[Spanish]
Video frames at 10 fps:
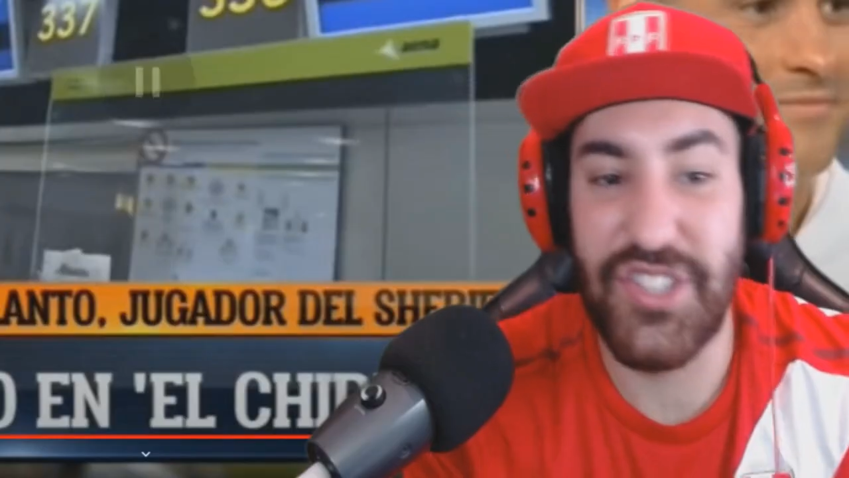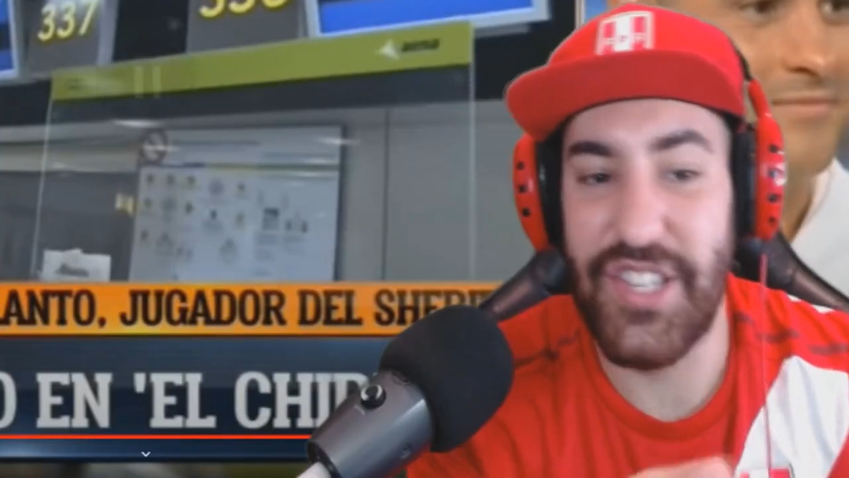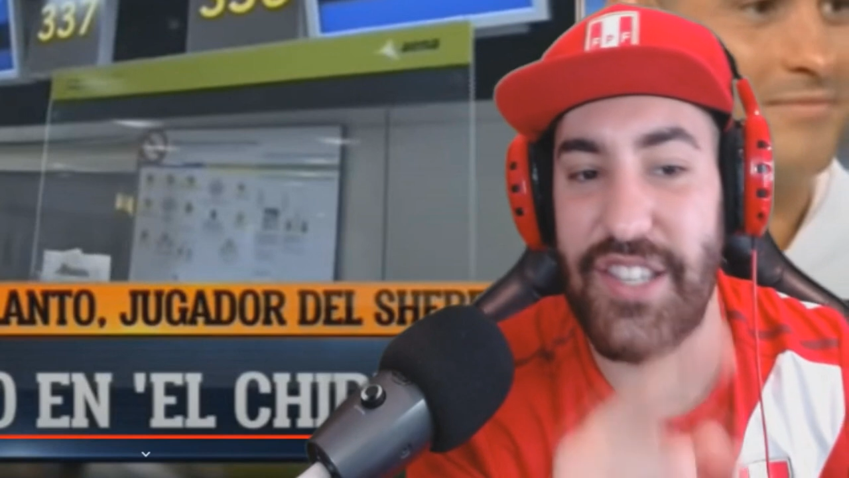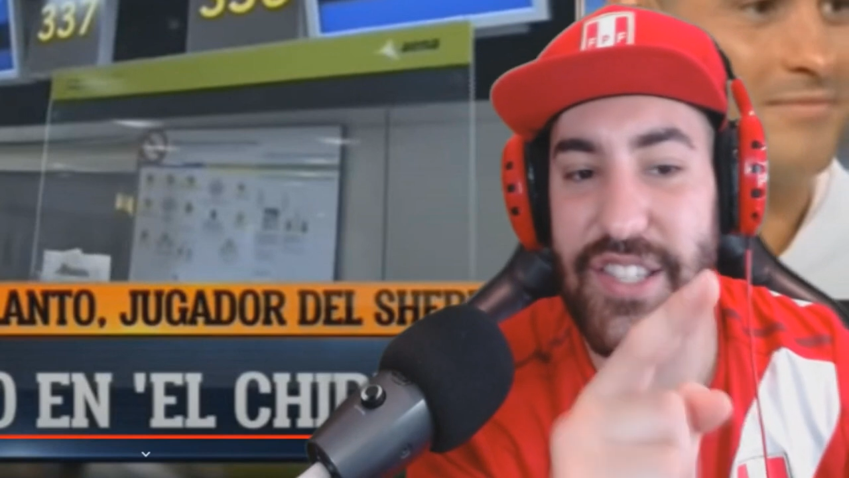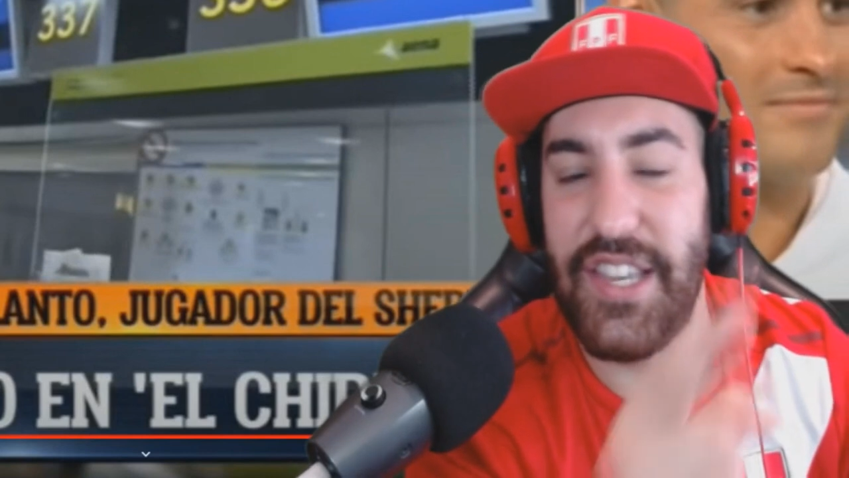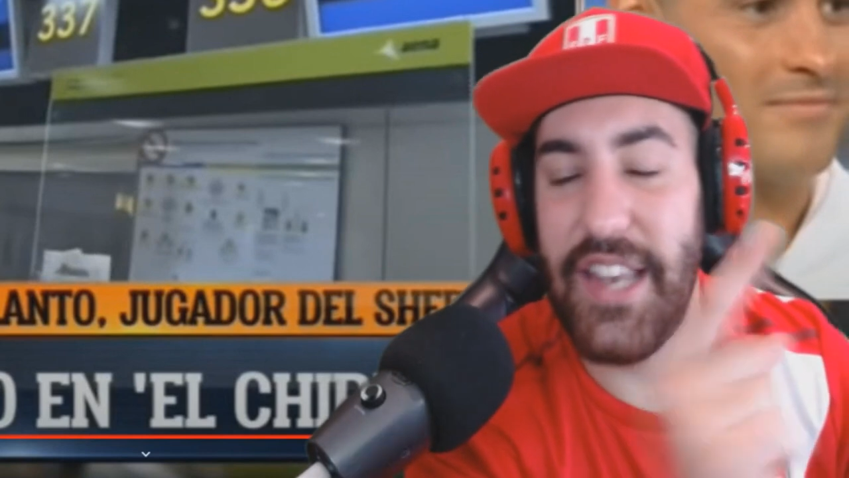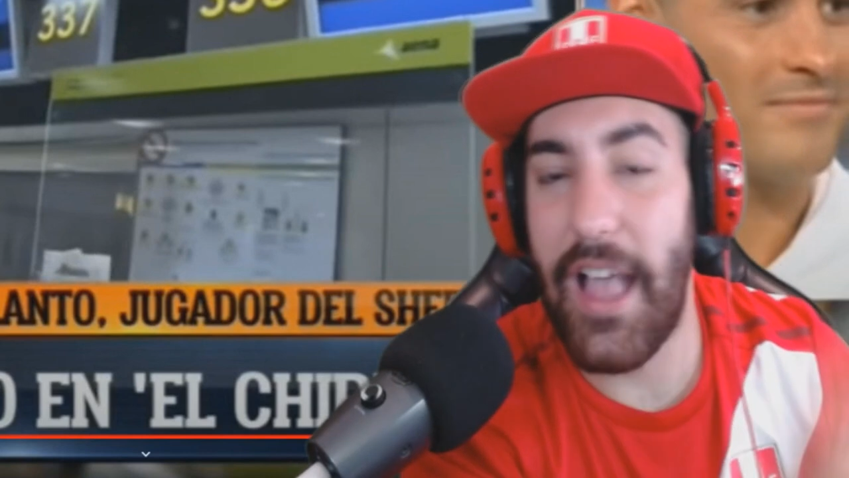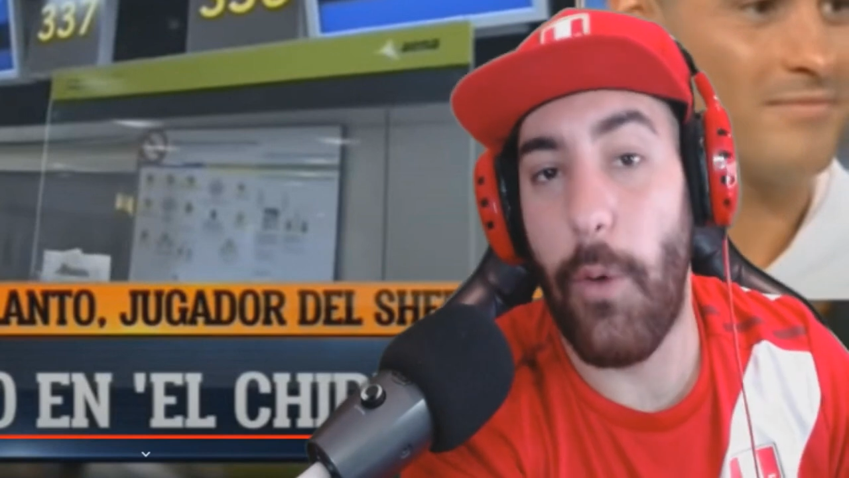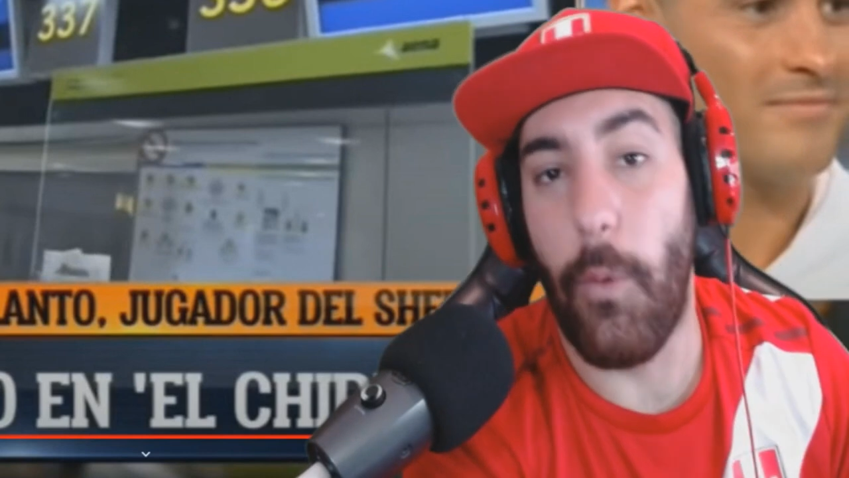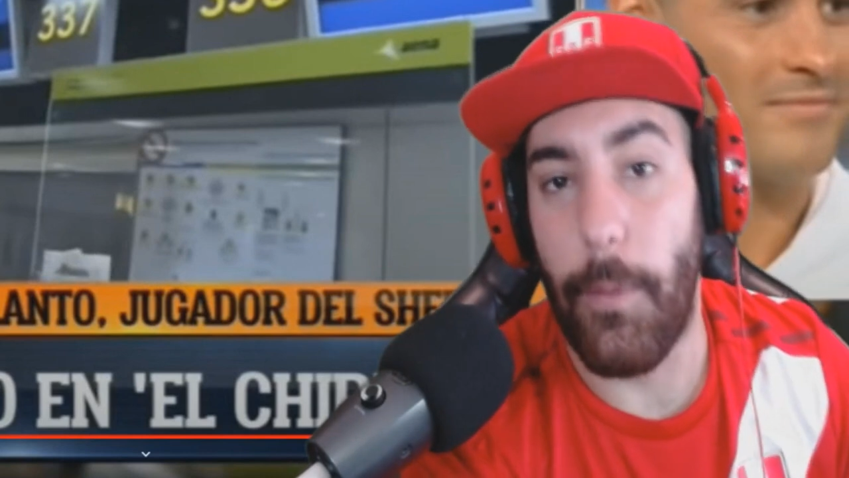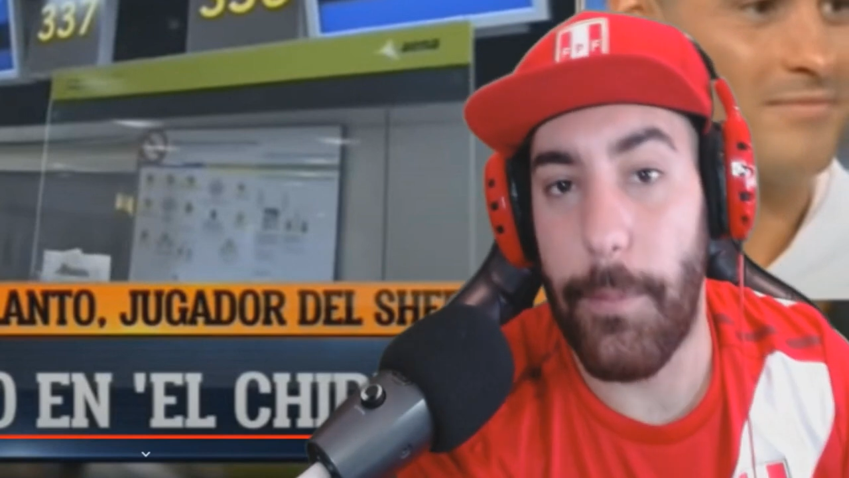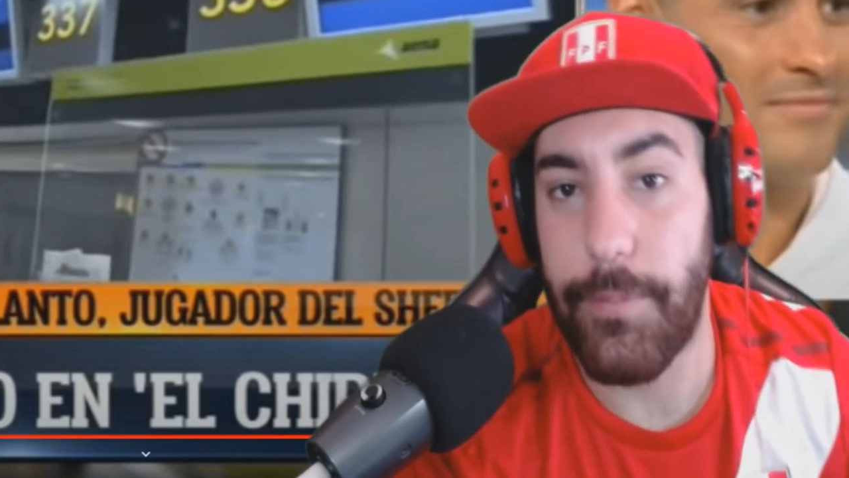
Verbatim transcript: Chisinau.